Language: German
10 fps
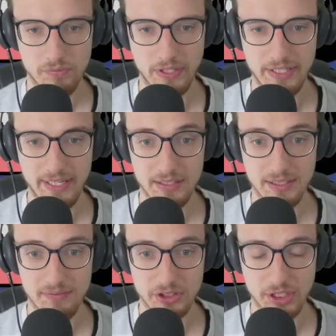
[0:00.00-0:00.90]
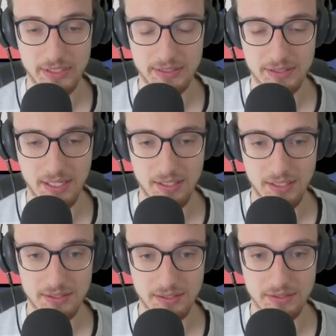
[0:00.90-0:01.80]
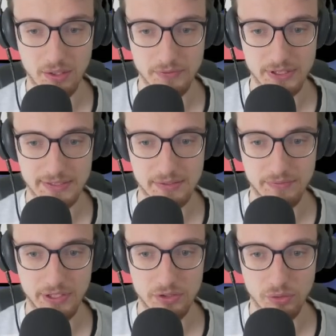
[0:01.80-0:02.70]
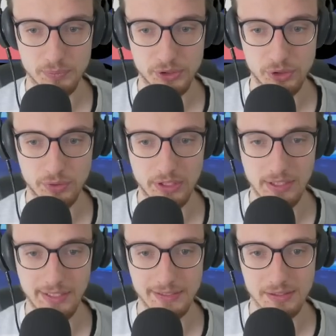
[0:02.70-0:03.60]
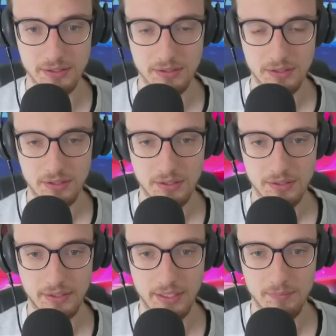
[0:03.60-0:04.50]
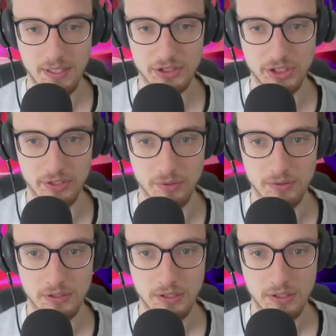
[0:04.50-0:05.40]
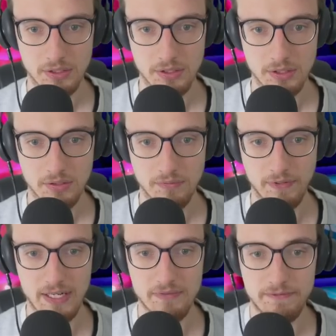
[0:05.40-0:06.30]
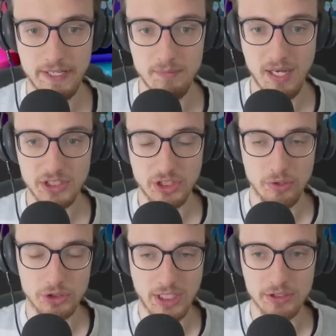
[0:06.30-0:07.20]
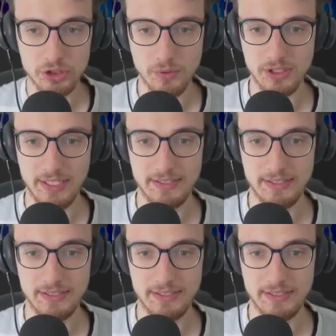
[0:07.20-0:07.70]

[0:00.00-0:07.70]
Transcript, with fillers: Weil er da wahrscheinlich eine Drachenattacke draufsetzen wird und Psychokinese gegen Marshadow. Weil wenn Marshadow Schattenstoß